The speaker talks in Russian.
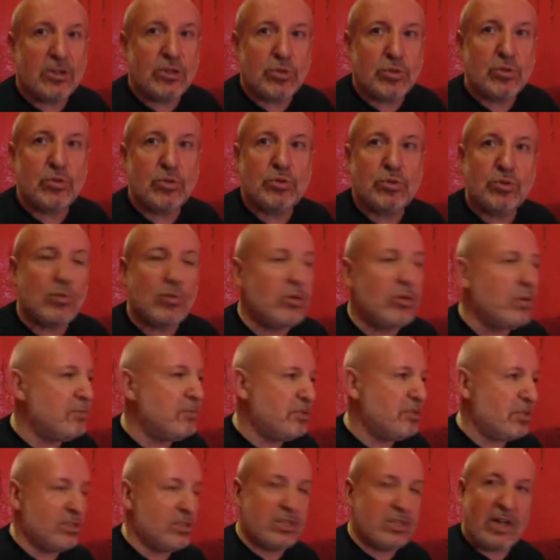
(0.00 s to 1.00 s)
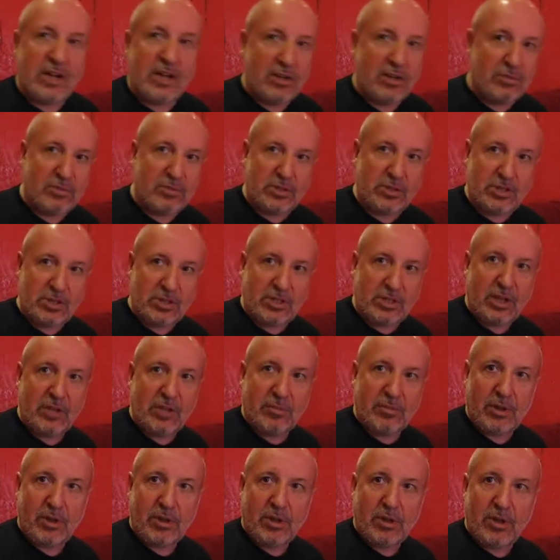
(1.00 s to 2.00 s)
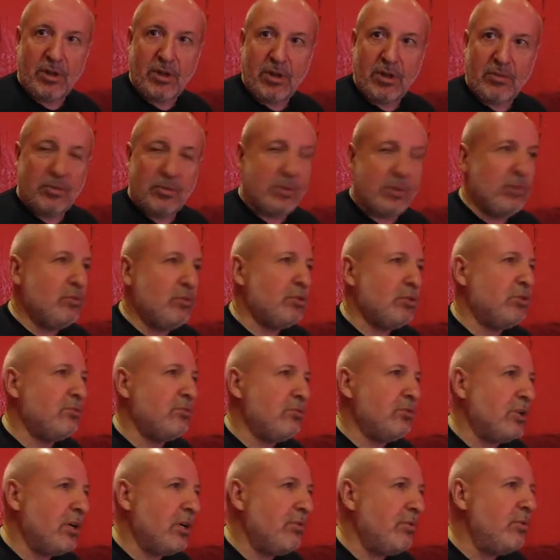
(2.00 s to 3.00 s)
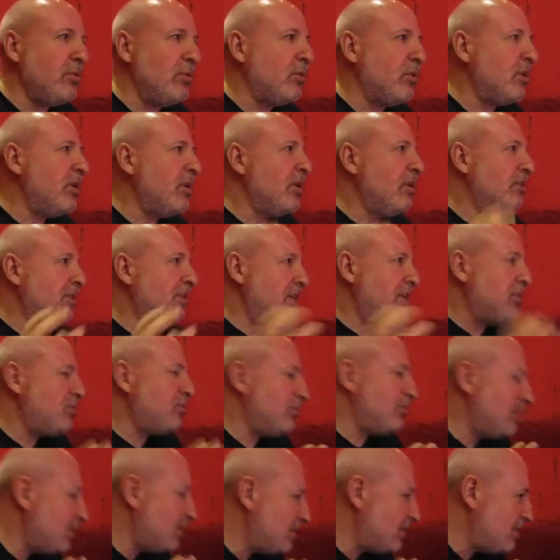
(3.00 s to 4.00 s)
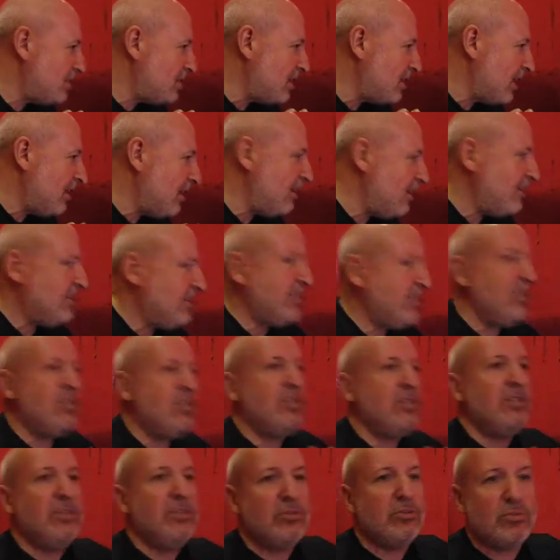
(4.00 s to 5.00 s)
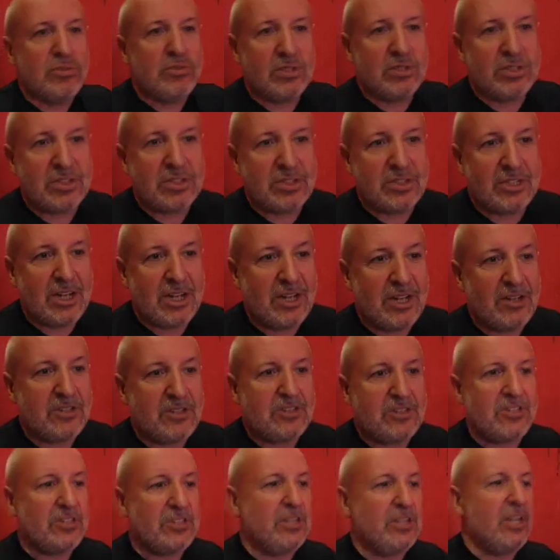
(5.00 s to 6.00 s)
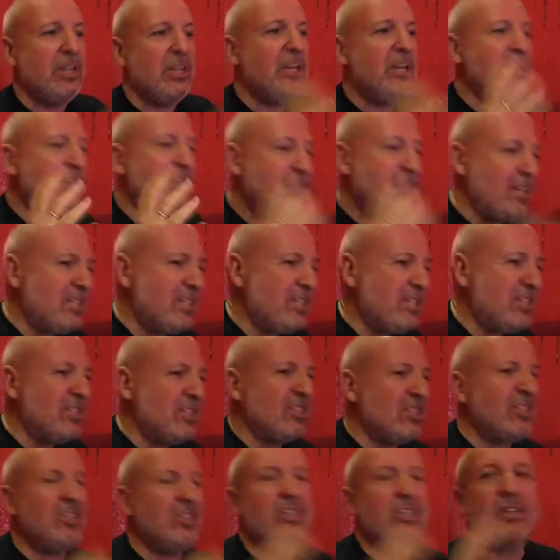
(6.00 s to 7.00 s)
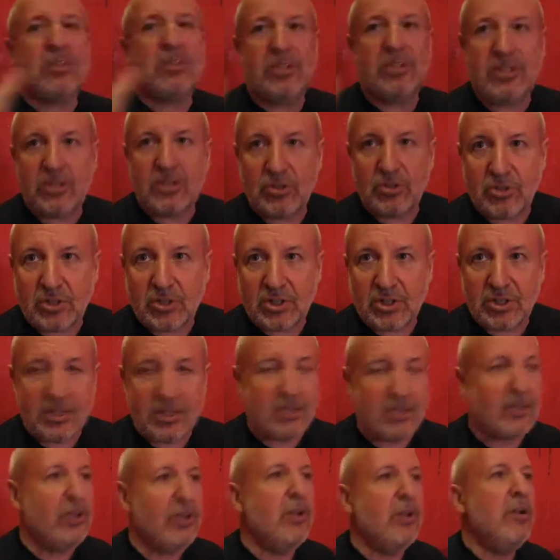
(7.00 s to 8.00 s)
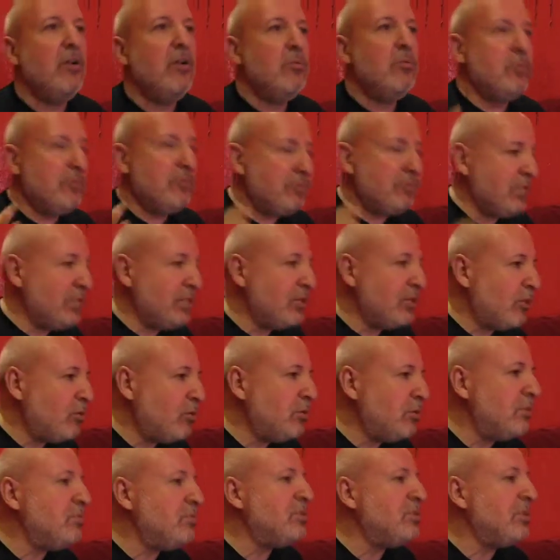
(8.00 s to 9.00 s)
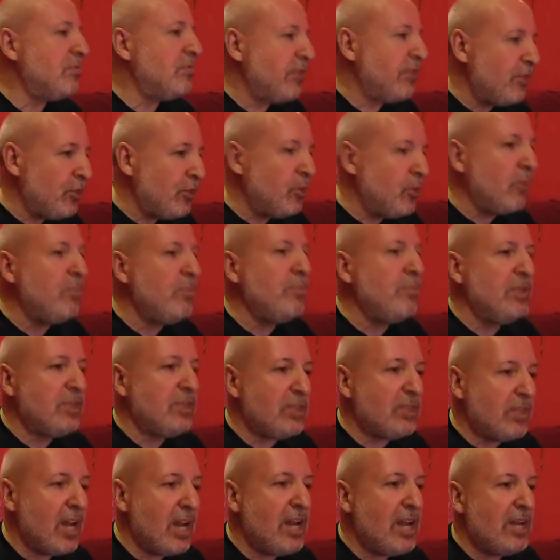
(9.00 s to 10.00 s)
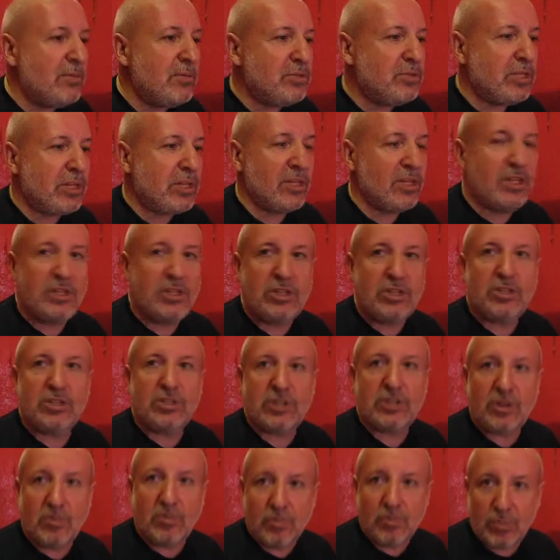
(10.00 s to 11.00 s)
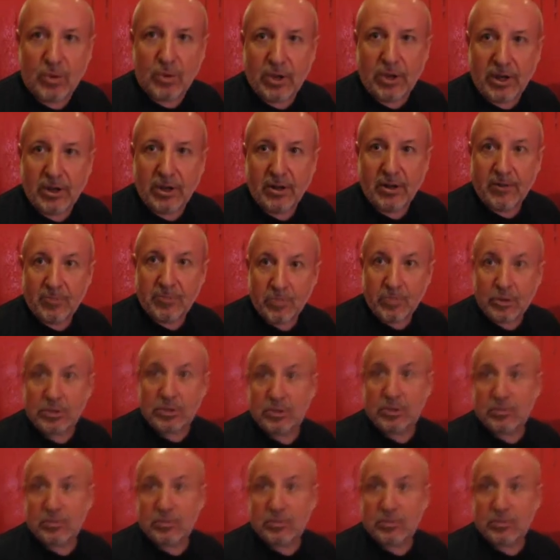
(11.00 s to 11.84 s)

друг с другом социальными сетями. Потому что все равно есть у нас социальные сети, нет у нас социальных сетей, есть интернет, нет интернета. Мы все находимся в одном ментально-психологическом поле. Просто